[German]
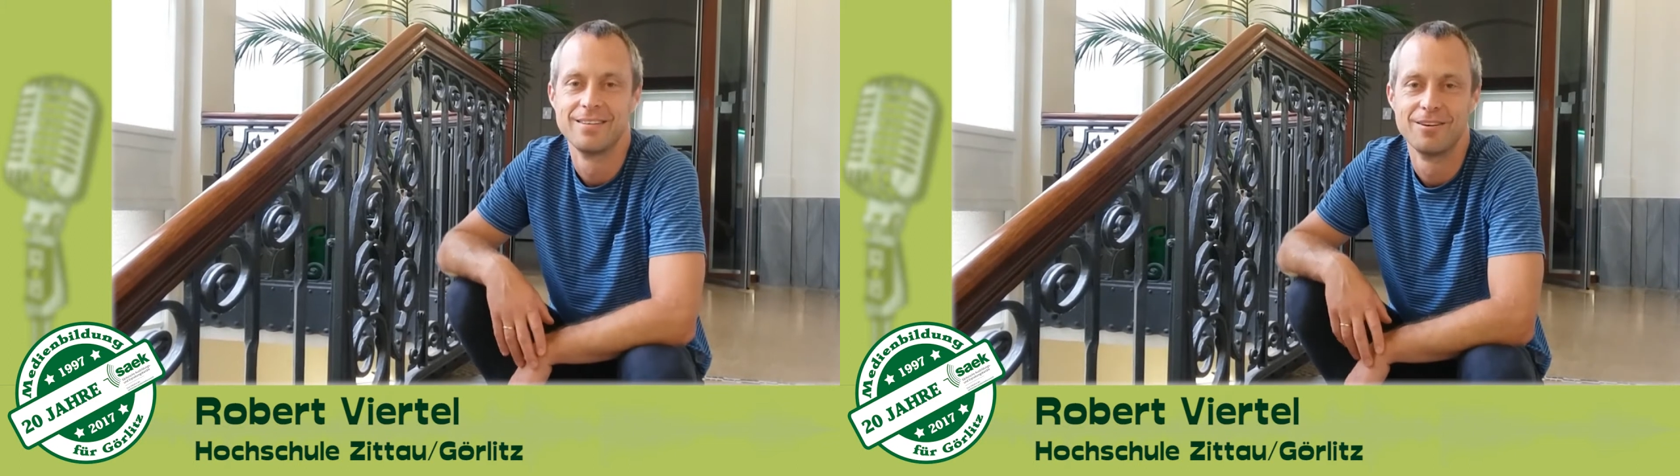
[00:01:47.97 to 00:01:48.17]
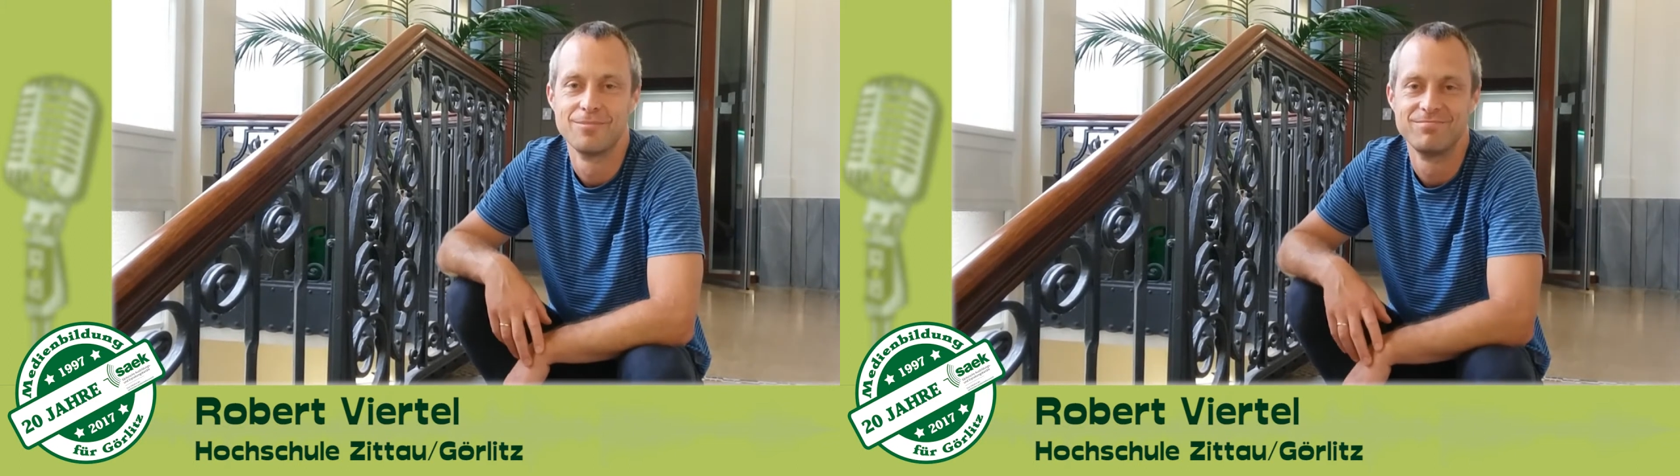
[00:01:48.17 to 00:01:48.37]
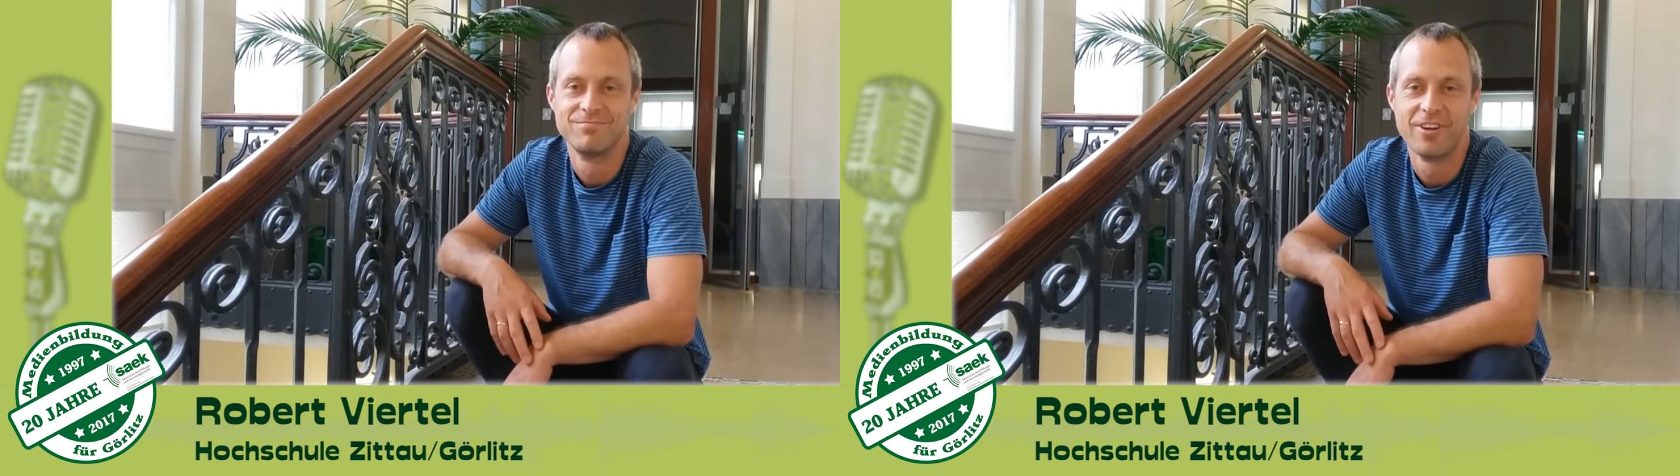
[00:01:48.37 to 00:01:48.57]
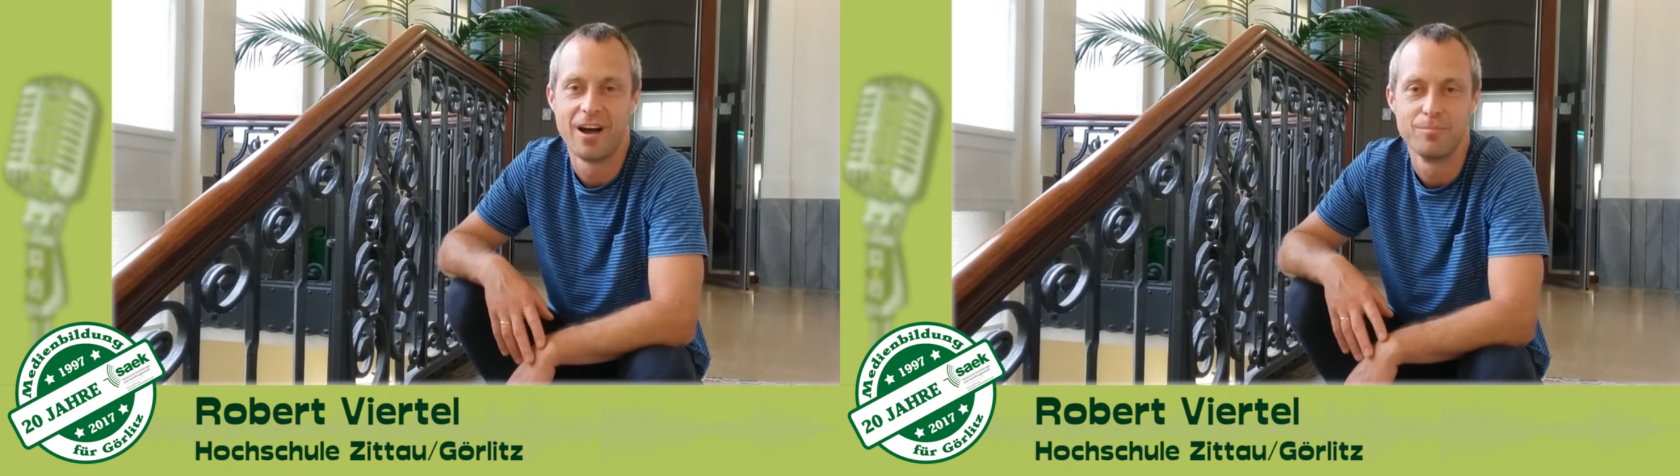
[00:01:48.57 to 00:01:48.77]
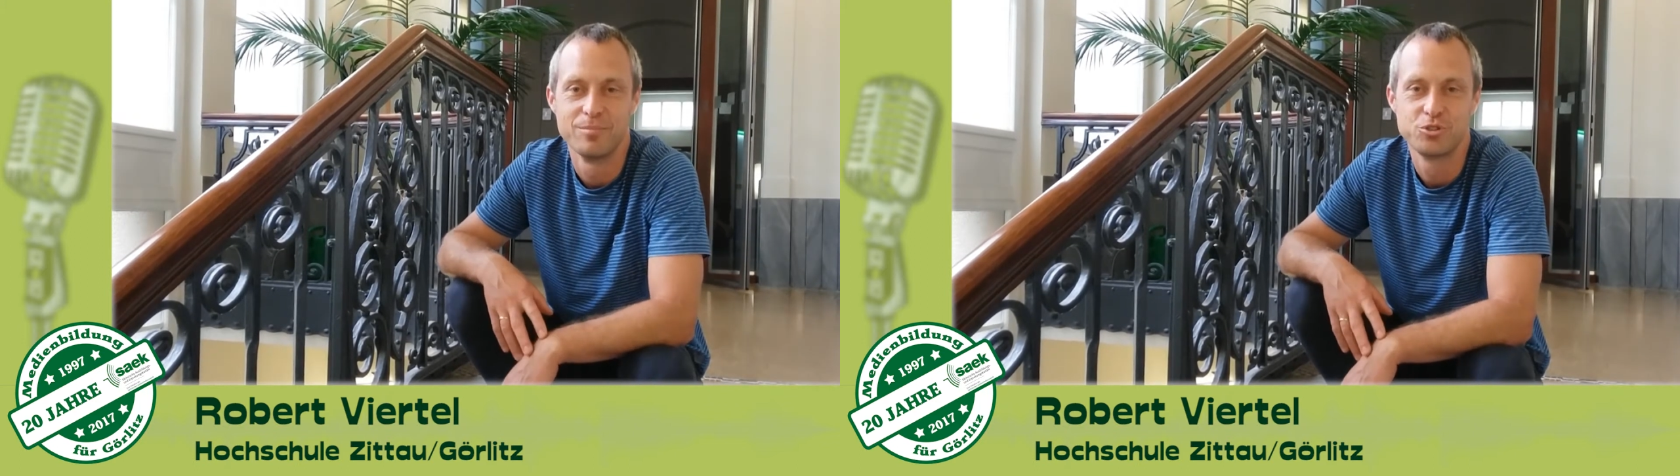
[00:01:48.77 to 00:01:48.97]
Ähm,
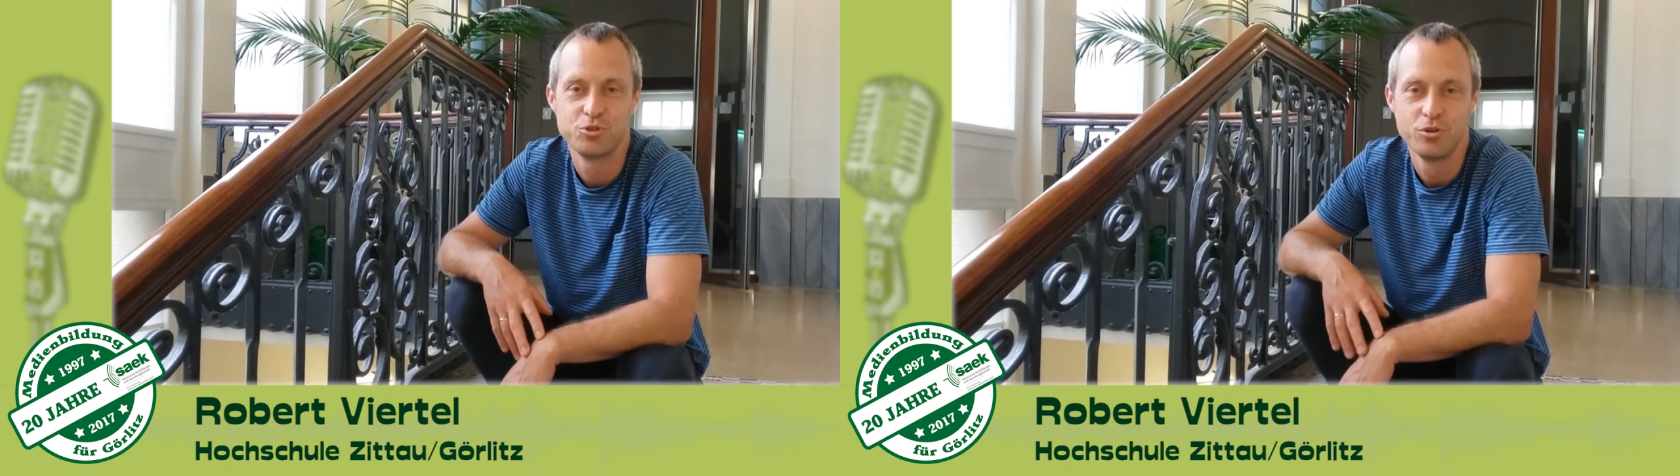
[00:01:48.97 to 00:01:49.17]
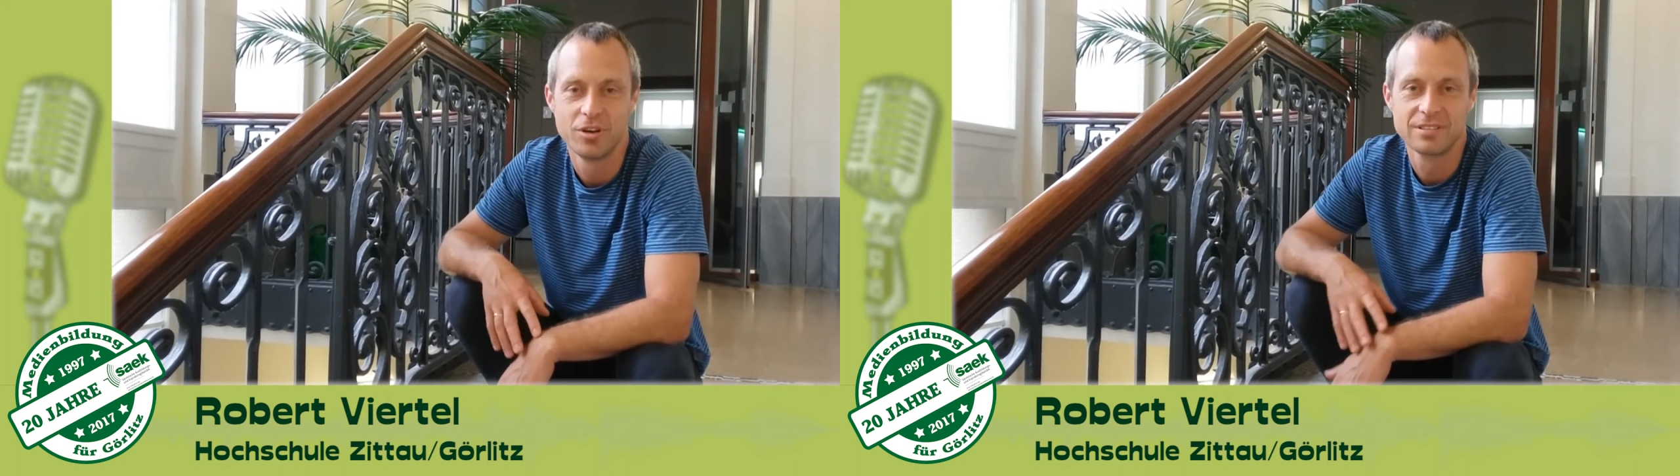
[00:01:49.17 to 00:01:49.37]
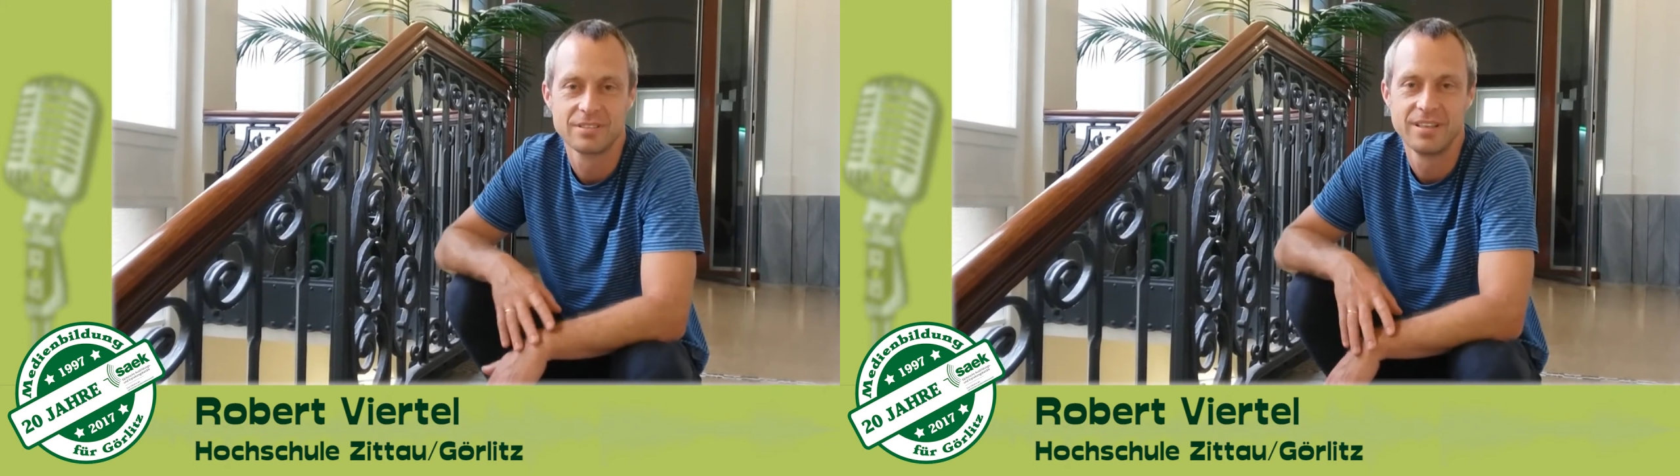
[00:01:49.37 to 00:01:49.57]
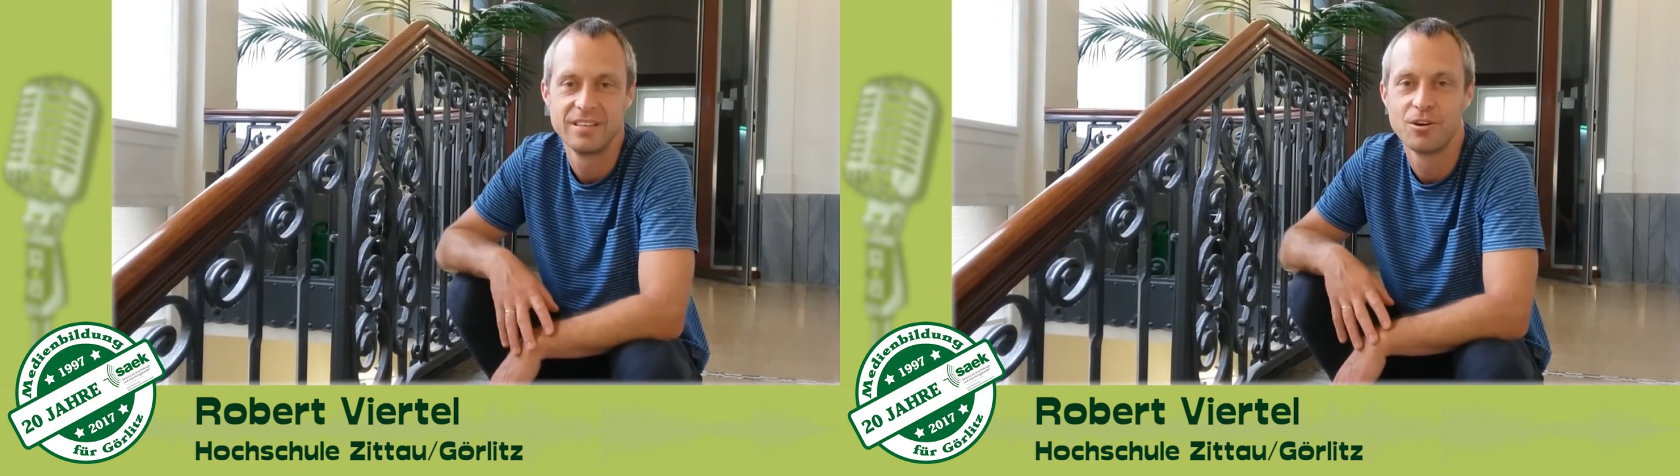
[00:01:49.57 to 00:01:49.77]
wir haben mit Schülern